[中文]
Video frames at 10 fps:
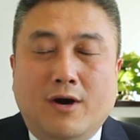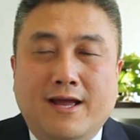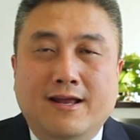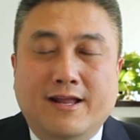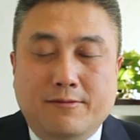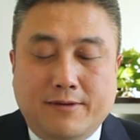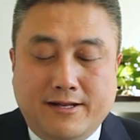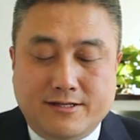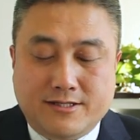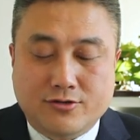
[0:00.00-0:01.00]
二 A 类
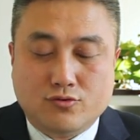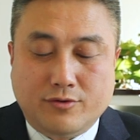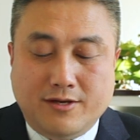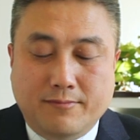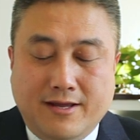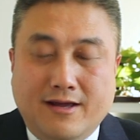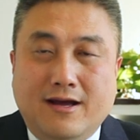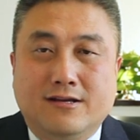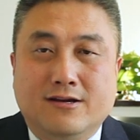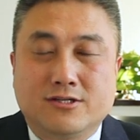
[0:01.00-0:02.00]
别的亲属移民，
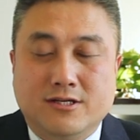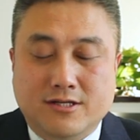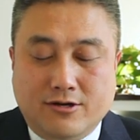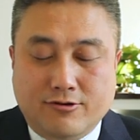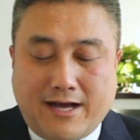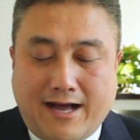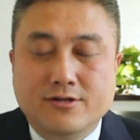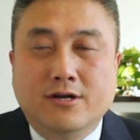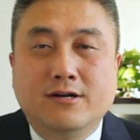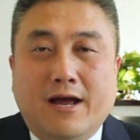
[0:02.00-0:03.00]
这个申请绿卡
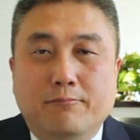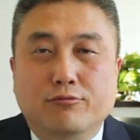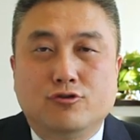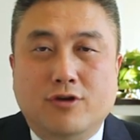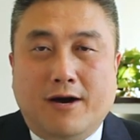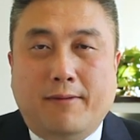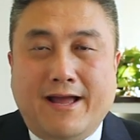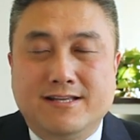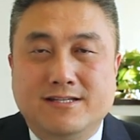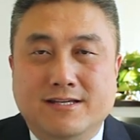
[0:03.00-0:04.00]
仍然不需要
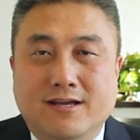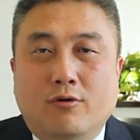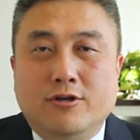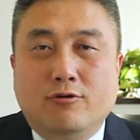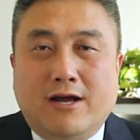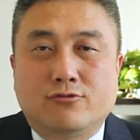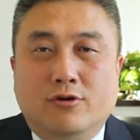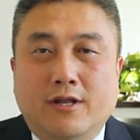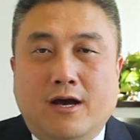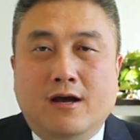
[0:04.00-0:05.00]
排期。换句话
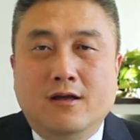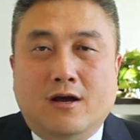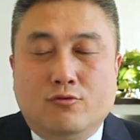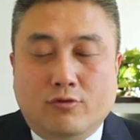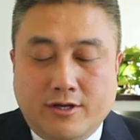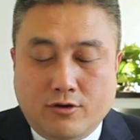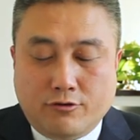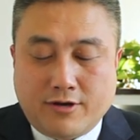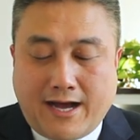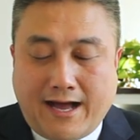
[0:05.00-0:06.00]
说呢，呃，如果你有
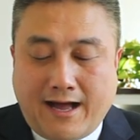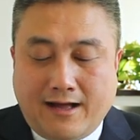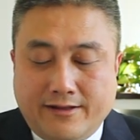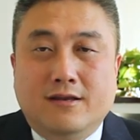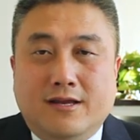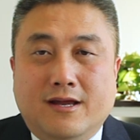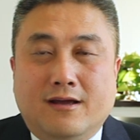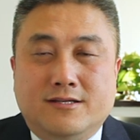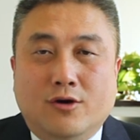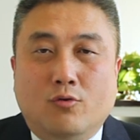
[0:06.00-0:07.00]
绿卡， 你
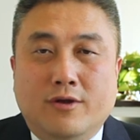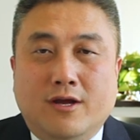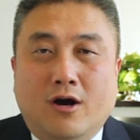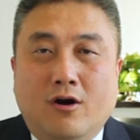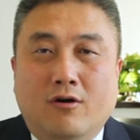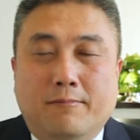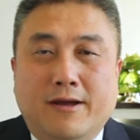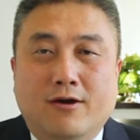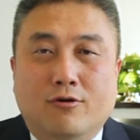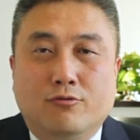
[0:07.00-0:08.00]
结婚以后，
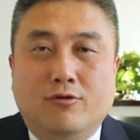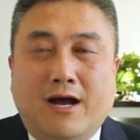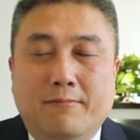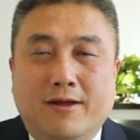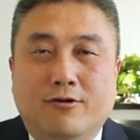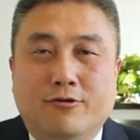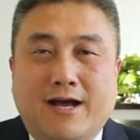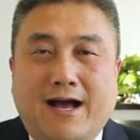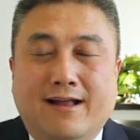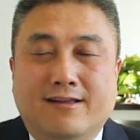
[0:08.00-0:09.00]
配偶如果还没有绿
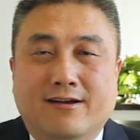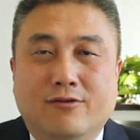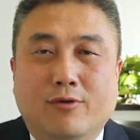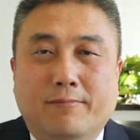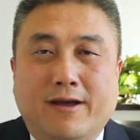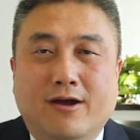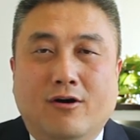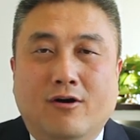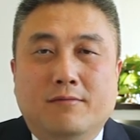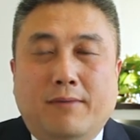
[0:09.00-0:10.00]
卡，你可以为配
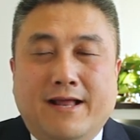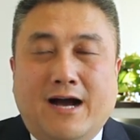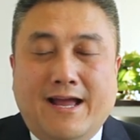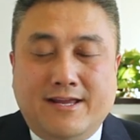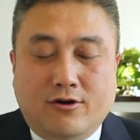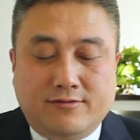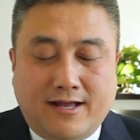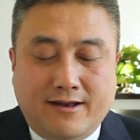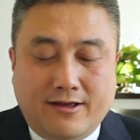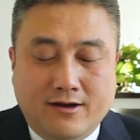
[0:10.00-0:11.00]
偶办 I 一
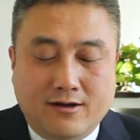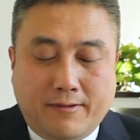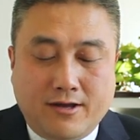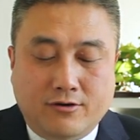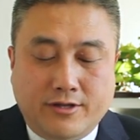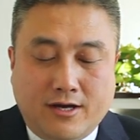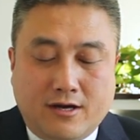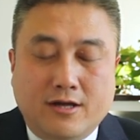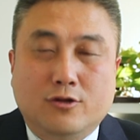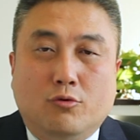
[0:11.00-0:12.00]
三零，配偶呢
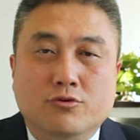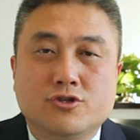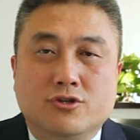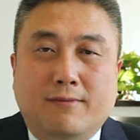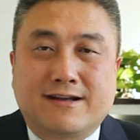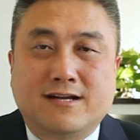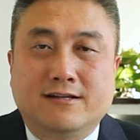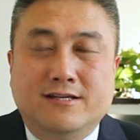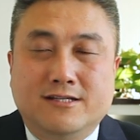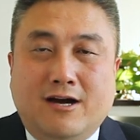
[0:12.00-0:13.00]
可以同时马
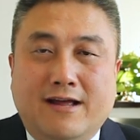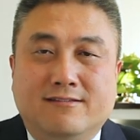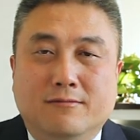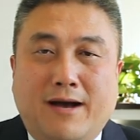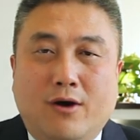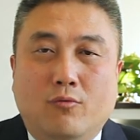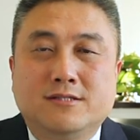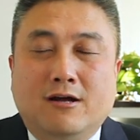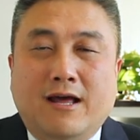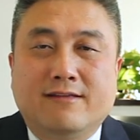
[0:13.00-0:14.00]
上提交 I 四八五，
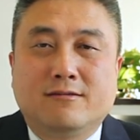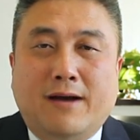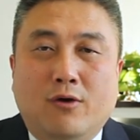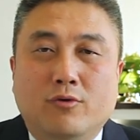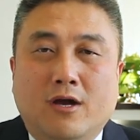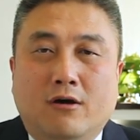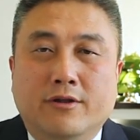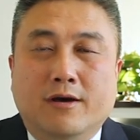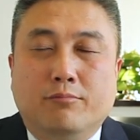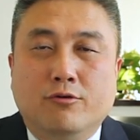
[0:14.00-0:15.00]
交了 I 四八五以
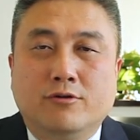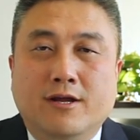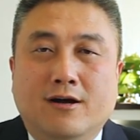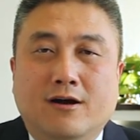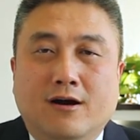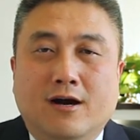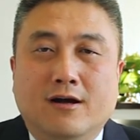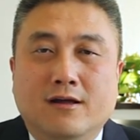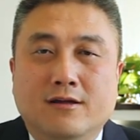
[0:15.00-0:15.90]
后呢，不用任何